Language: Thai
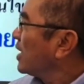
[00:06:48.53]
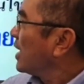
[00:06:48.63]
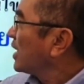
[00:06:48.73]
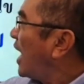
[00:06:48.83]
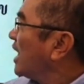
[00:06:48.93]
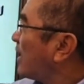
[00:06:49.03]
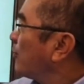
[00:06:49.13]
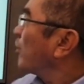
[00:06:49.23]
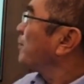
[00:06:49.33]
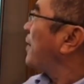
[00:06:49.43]
การกำหน
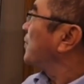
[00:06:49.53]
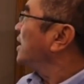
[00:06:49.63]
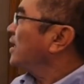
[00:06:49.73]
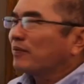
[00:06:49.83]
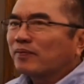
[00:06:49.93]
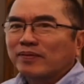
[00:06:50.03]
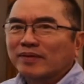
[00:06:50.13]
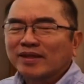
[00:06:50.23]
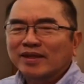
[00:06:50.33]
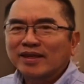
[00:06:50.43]
ดแบบนี้
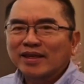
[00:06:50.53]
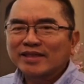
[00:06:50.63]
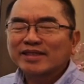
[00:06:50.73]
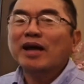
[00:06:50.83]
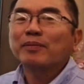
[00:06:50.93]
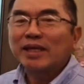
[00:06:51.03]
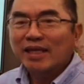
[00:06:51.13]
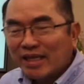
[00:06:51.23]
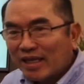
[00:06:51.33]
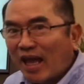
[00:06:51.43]
จะมี
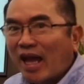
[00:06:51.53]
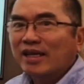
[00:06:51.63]
กี่ลาย